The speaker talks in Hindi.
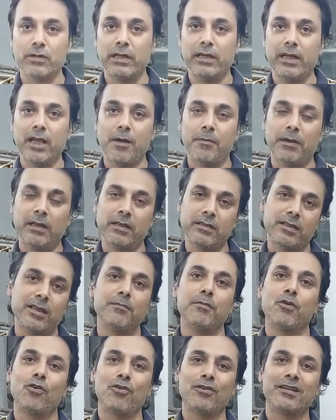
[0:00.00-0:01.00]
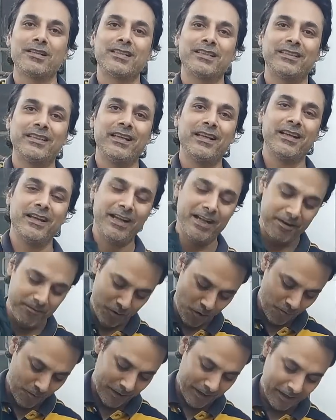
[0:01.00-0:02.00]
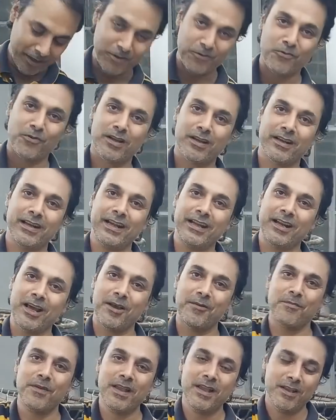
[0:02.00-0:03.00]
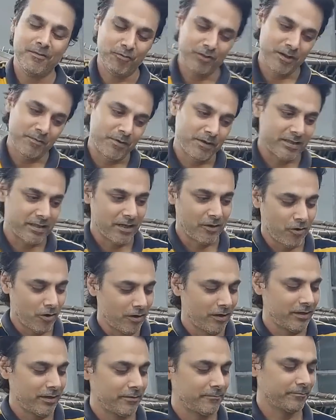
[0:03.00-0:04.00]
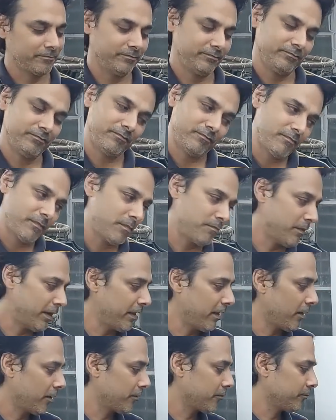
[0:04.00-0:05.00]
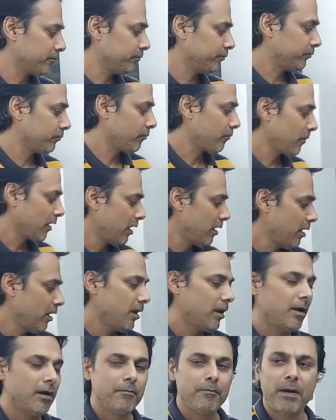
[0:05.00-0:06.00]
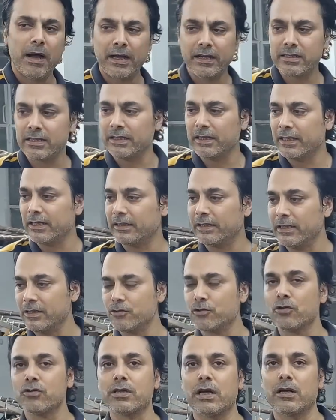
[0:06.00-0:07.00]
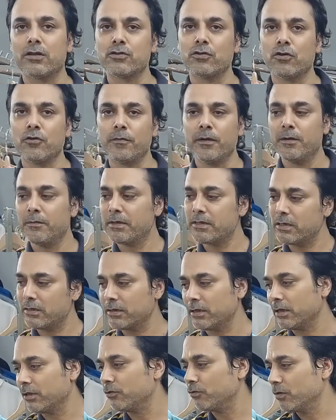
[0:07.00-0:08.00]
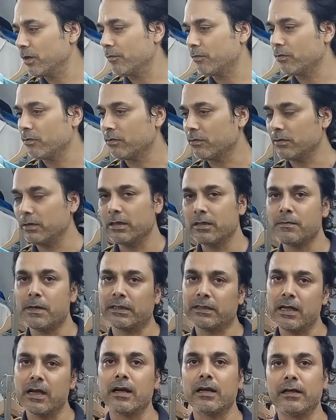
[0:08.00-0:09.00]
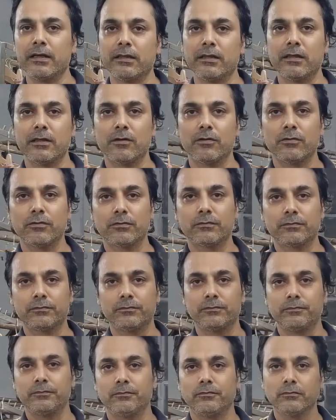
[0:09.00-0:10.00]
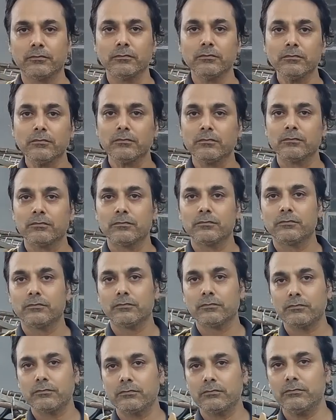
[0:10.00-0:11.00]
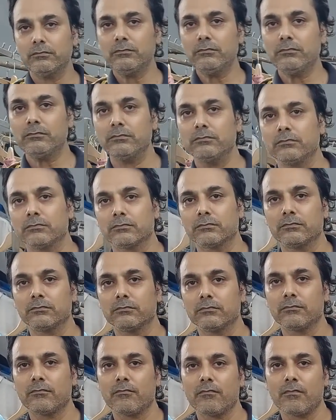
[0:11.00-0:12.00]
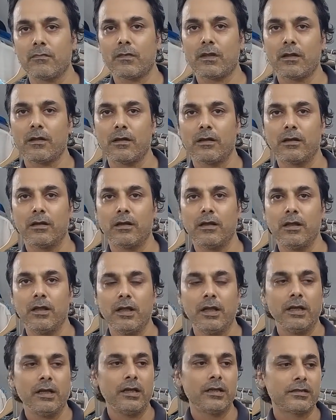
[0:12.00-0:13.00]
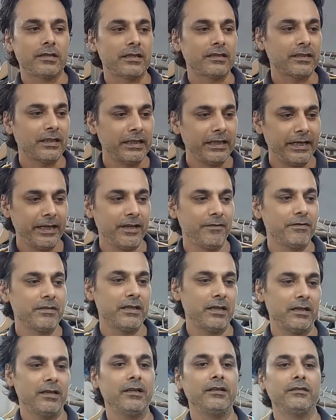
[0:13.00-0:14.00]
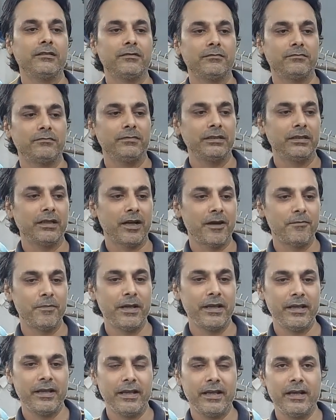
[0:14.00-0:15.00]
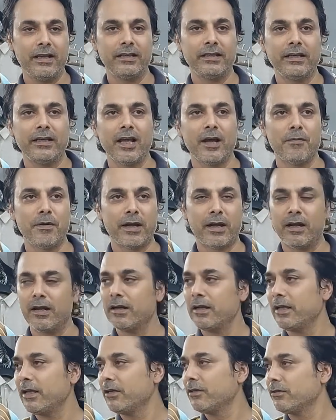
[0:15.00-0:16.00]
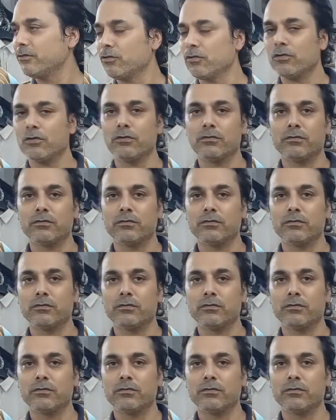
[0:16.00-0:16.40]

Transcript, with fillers: उसके लिए आप अलग से हमें कॉल कर सकते हैं रेट में ओपन नहीं करूंगा रेट आप मुझे मतलब रेट ऐसे होंगे बढ़िया बढ़िया वाले बाकी से देखिए तीन सौ चार सौ रुपए में सस्ता दे दूंगा आपको इस बात की गारंटी दे रहा हूँ तो ये मतलब जो आप बोल रहे हो वो सस्ता देने की वजह क्या है ये सस्ता देने की वजह तकबा ये है कि देखिए हमारा ना ये जो